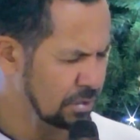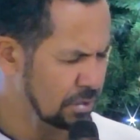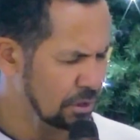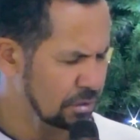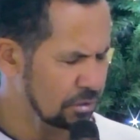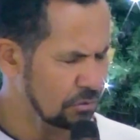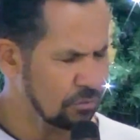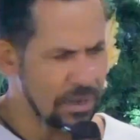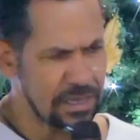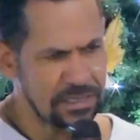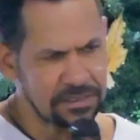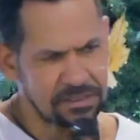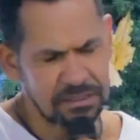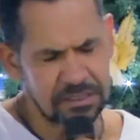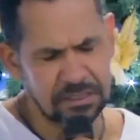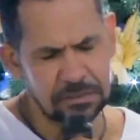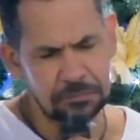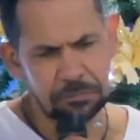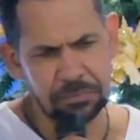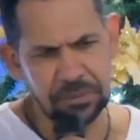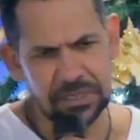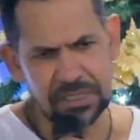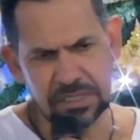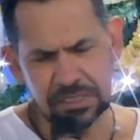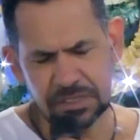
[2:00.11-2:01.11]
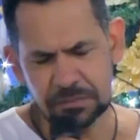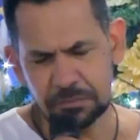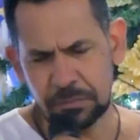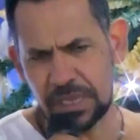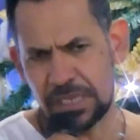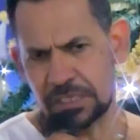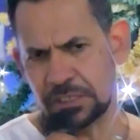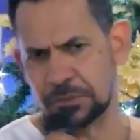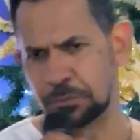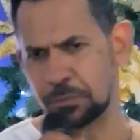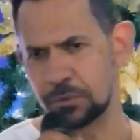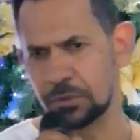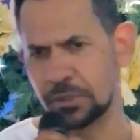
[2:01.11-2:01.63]
Não é
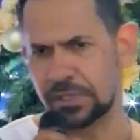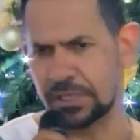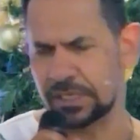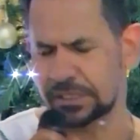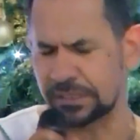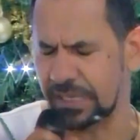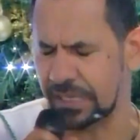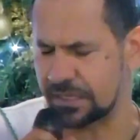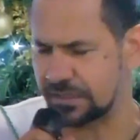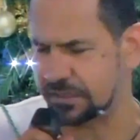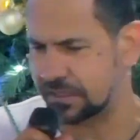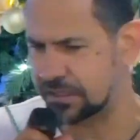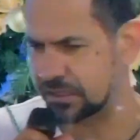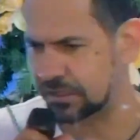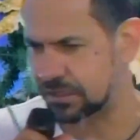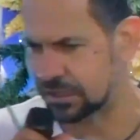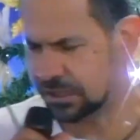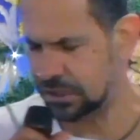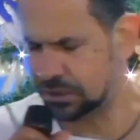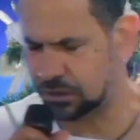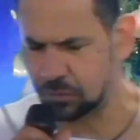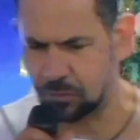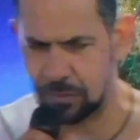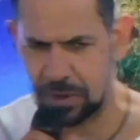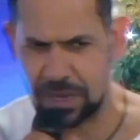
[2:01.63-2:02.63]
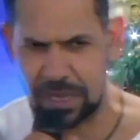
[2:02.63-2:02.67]
simplesmente porque está sentindo uma